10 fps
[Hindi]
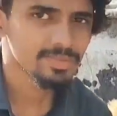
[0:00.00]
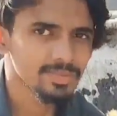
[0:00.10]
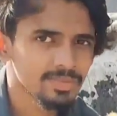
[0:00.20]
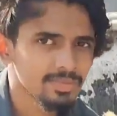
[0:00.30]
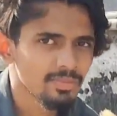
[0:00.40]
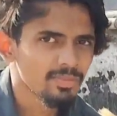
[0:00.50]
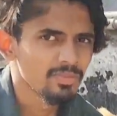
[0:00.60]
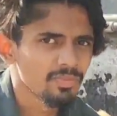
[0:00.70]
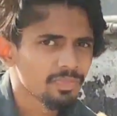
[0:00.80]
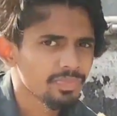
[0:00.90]
डिटेल है एक
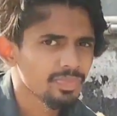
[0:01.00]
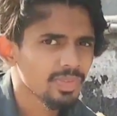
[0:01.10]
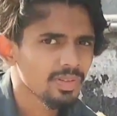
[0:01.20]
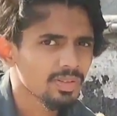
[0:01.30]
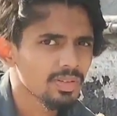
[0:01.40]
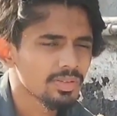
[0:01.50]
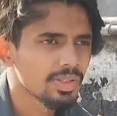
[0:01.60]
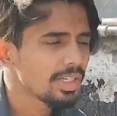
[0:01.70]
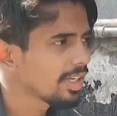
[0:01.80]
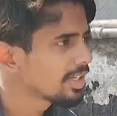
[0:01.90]
ही बच्चा दी थी या क्या
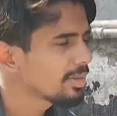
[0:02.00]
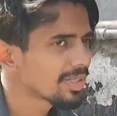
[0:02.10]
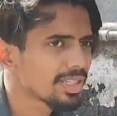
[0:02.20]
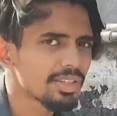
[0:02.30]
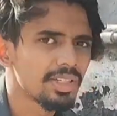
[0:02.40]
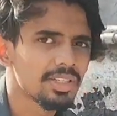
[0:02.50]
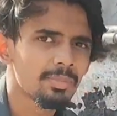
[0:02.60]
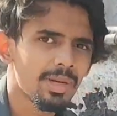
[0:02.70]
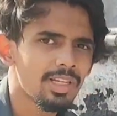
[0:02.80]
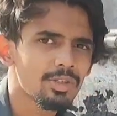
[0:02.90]
नहीं नहीं एक ही बच्चा दी इसकी
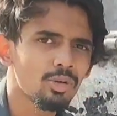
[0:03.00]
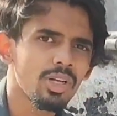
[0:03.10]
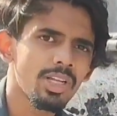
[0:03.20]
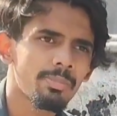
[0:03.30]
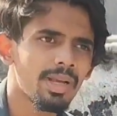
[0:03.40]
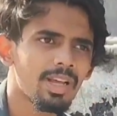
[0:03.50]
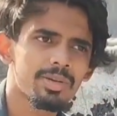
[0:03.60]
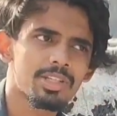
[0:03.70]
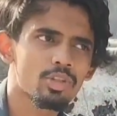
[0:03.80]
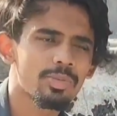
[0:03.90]
पहली झोल है ये पहला
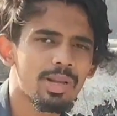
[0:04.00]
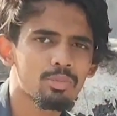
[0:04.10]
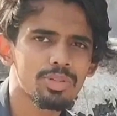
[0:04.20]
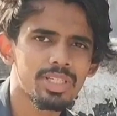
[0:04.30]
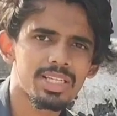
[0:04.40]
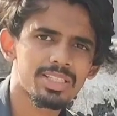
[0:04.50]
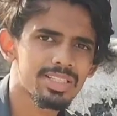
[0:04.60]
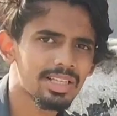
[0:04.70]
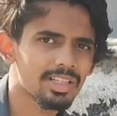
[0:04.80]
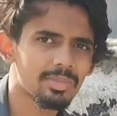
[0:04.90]
बच्चा जो मैंने आपको दिखा इसके
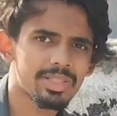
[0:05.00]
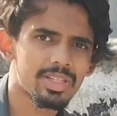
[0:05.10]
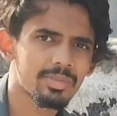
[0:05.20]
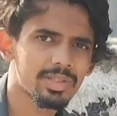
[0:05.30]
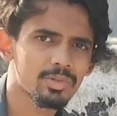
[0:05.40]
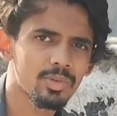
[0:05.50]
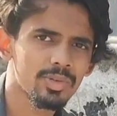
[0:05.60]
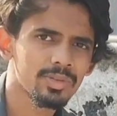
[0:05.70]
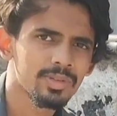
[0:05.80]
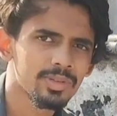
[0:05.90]
साथ का बच्चा है बस
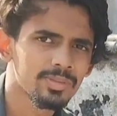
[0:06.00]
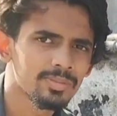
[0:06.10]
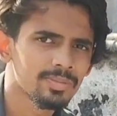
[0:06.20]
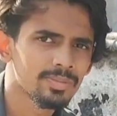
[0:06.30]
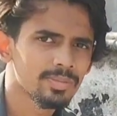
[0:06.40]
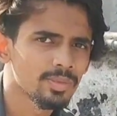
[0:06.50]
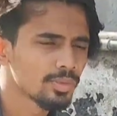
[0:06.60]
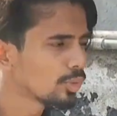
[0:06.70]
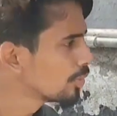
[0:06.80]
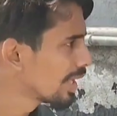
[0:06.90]
और ये अभी दो दांत की है
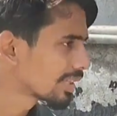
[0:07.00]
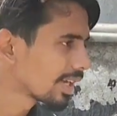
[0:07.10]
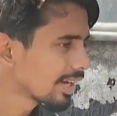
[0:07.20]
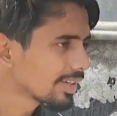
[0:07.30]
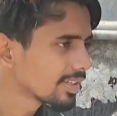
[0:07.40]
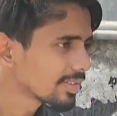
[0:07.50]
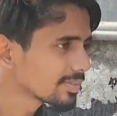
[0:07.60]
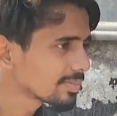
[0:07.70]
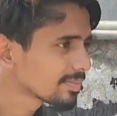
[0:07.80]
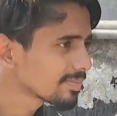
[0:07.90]
दो दांत लगाई
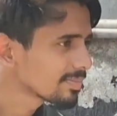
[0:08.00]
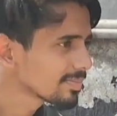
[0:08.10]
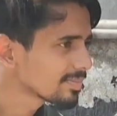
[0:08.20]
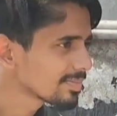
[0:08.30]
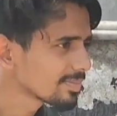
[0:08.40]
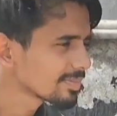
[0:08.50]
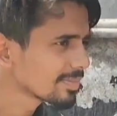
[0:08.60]
है जी